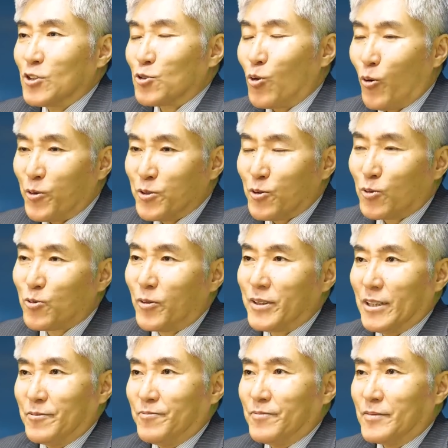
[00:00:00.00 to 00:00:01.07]
そういうこと
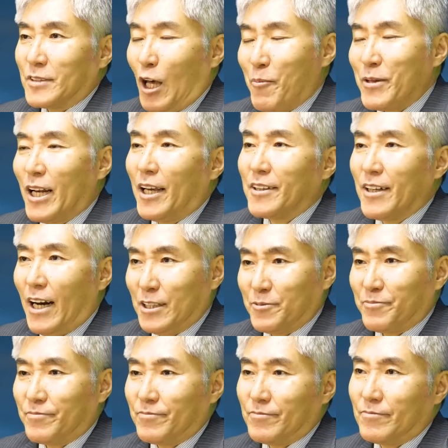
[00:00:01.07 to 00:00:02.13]
にためらいがある